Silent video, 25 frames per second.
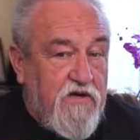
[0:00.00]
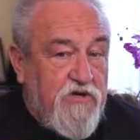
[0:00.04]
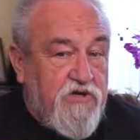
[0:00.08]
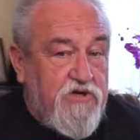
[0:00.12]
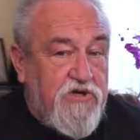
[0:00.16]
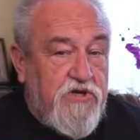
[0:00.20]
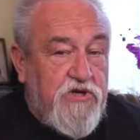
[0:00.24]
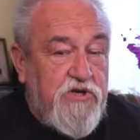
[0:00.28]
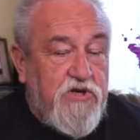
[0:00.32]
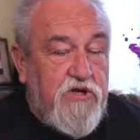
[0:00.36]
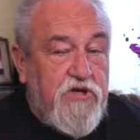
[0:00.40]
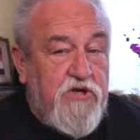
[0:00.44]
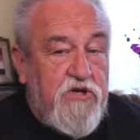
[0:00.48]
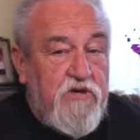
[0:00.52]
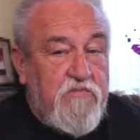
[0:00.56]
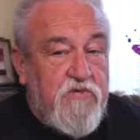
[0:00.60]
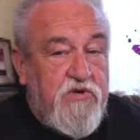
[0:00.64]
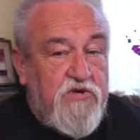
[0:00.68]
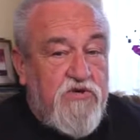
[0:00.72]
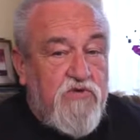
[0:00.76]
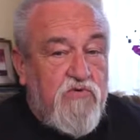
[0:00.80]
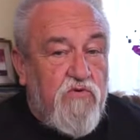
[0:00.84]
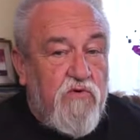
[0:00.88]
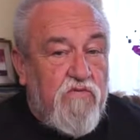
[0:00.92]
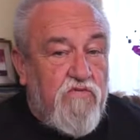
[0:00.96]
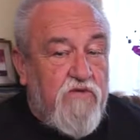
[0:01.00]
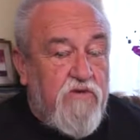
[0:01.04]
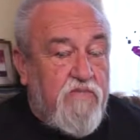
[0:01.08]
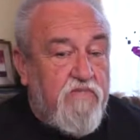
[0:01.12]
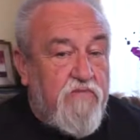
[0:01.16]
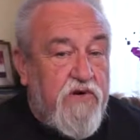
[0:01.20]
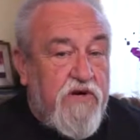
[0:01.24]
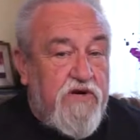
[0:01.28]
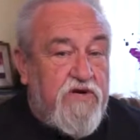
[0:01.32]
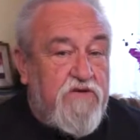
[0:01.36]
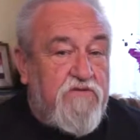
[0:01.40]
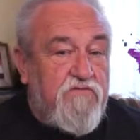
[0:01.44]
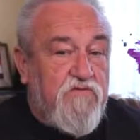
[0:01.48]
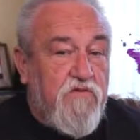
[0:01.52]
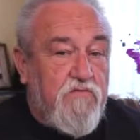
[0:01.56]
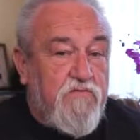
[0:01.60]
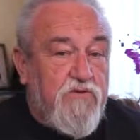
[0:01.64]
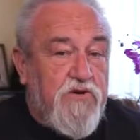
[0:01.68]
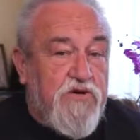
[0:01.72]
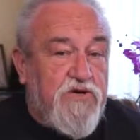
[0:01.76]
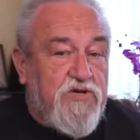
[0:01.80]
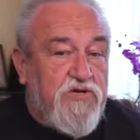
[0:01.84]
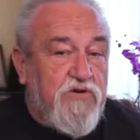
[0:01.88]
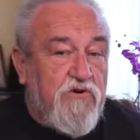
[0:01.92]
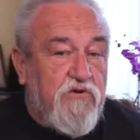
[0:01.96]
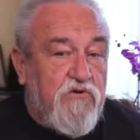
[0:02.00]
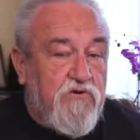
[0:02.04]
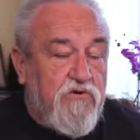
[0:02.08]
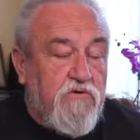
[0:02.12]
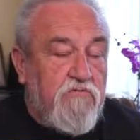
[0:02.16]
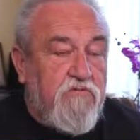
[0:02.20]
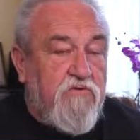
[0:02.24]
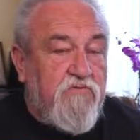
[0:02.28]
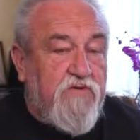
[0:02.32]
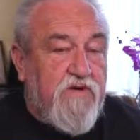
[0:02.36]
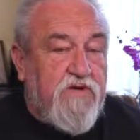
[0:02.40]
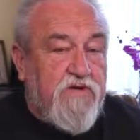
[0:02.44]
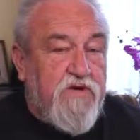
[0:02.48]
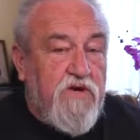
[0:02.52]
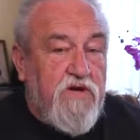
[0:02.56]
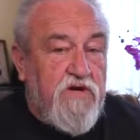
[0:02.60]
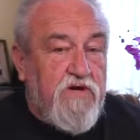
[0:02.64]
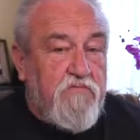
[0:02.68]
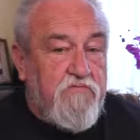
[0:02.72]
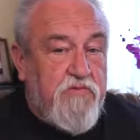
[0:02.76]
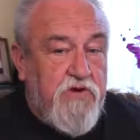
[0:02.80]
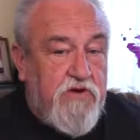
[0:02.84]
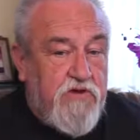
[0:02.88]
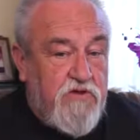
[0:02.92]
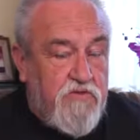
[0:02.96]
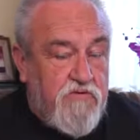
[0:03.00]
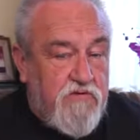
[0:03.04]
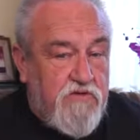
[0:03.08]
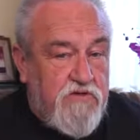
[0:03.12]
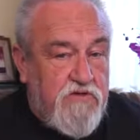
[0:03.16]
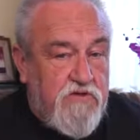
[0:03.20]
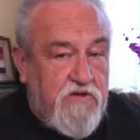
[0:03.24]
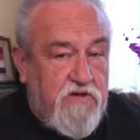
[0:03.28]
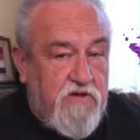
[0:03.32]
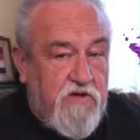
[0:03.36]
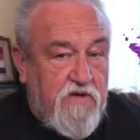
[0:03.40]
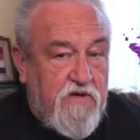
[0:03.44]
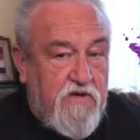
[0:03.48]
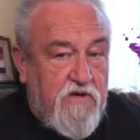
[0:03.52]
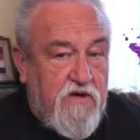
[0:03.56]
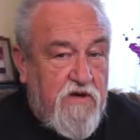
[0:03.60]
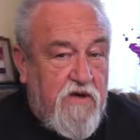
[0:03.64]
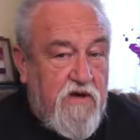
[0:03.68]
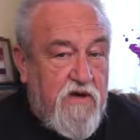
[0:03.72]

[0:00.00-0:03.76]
Czyli innymi słowy, państwo bierze od obywateli pieniądze,